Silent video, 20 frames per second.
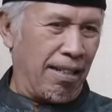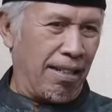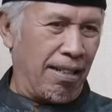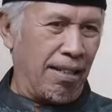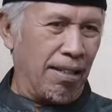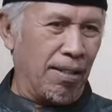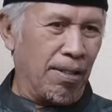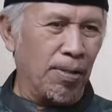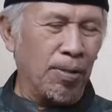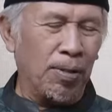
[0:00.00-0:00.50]
Mm
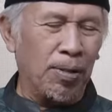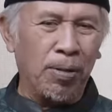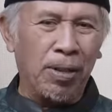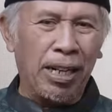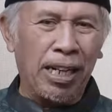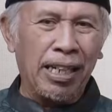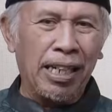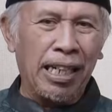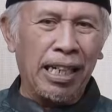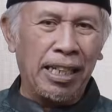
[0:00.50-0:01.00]
-hmm.
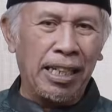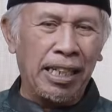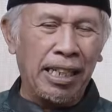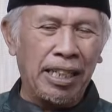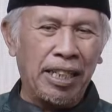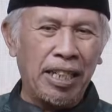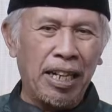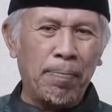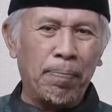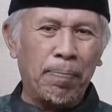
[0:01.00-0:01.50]
Tuturan yang
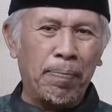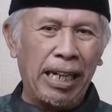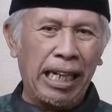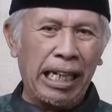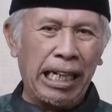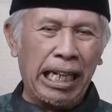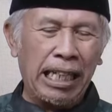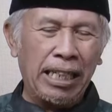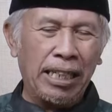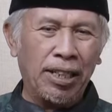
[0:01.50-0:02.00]

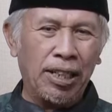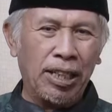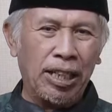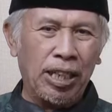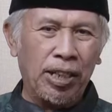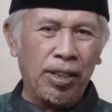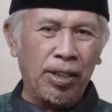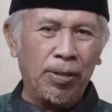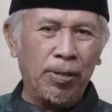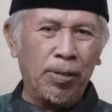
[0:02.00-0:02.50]
disampaikan
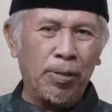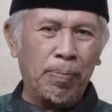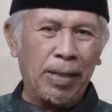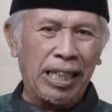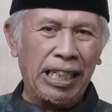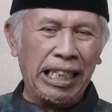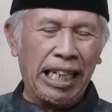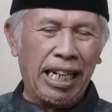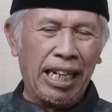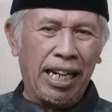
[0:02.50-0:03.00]
setiap
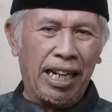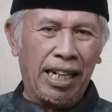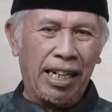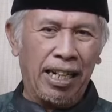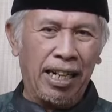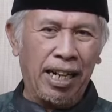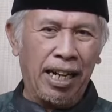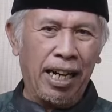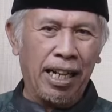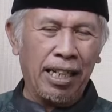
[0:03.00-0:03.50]
upacara
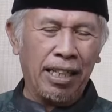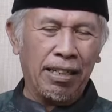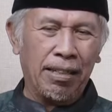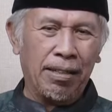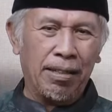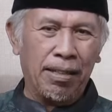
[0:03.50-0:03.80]
adat